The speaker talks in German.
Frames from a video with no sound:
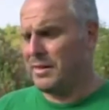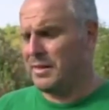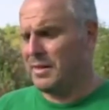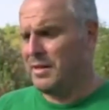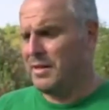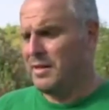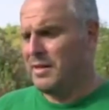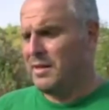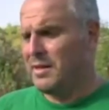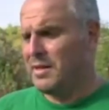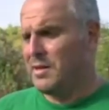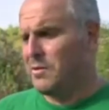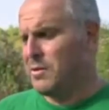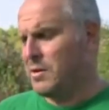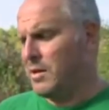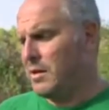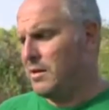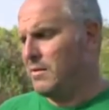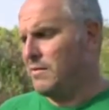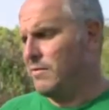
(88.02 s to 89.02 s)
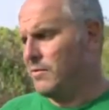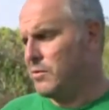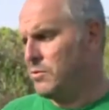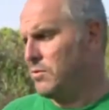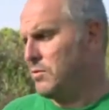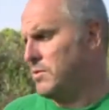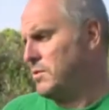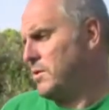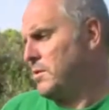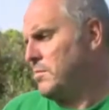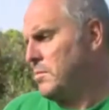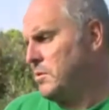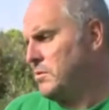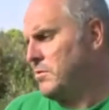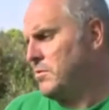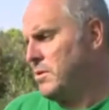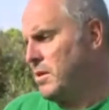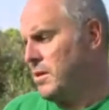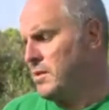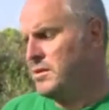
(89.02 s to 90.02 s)
In der Türkei kostet ein Kilo
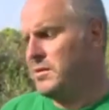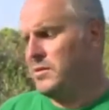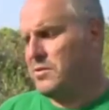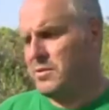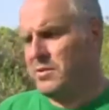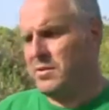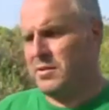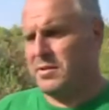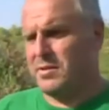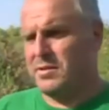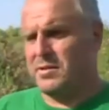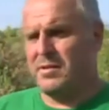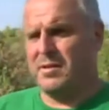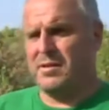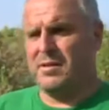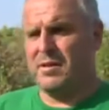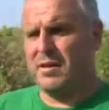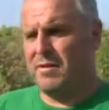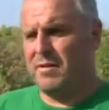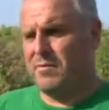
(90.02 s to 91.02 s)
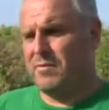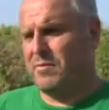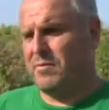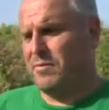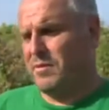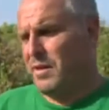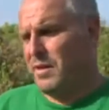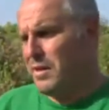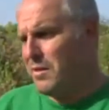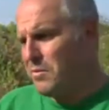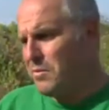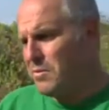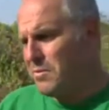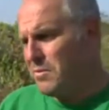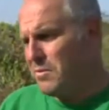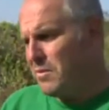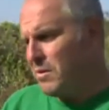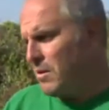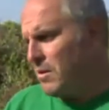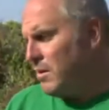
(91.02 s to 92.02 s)
im Großmarkt bis zu 40
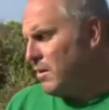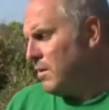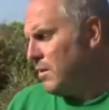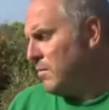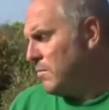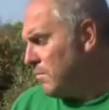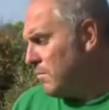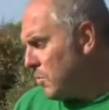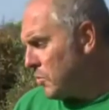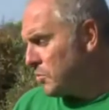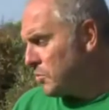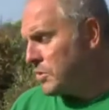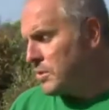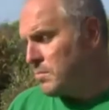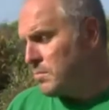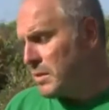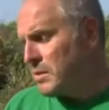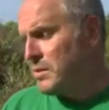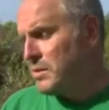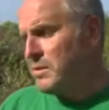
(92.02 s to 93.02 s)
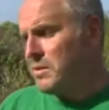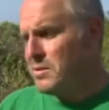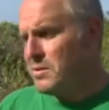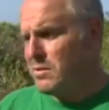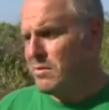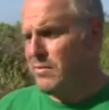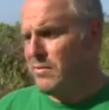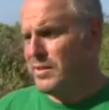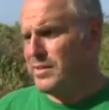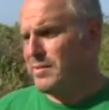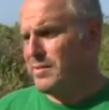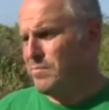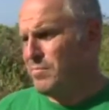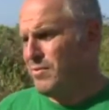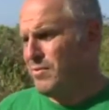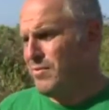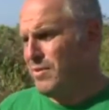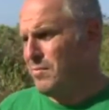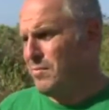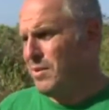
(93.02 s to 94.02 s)
Euro. Dann kann man sich leicht
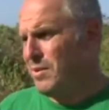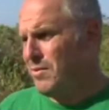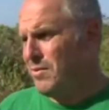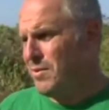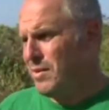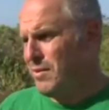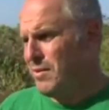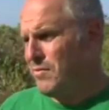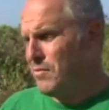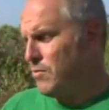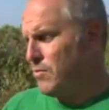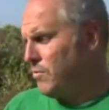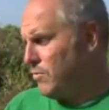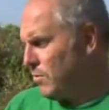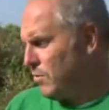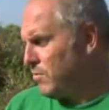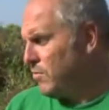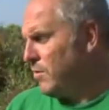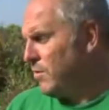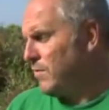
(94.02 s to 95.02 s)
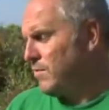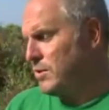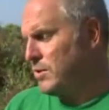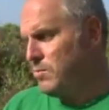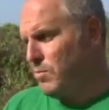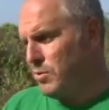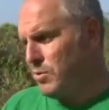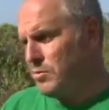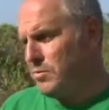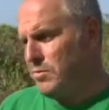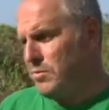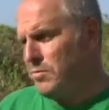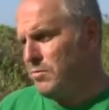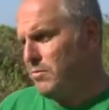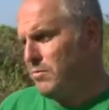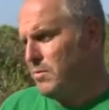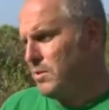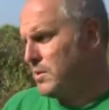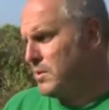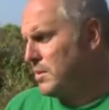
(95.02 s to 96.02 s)
ausrechnen, dass das nur in wenigen
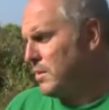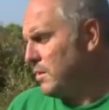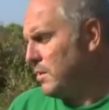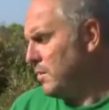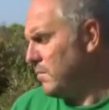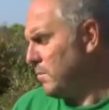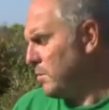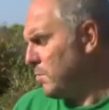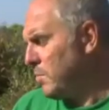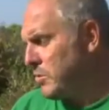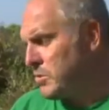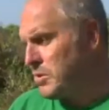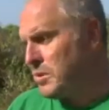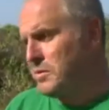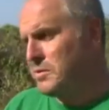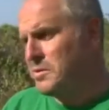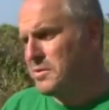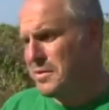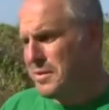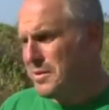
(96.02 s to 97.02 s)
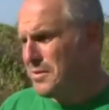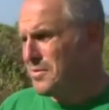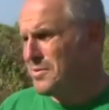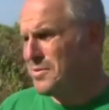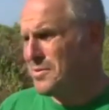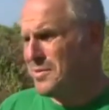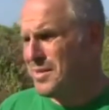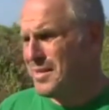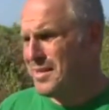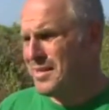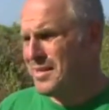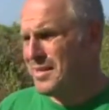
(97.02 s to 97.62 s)
Tagen eine halbe Million Euro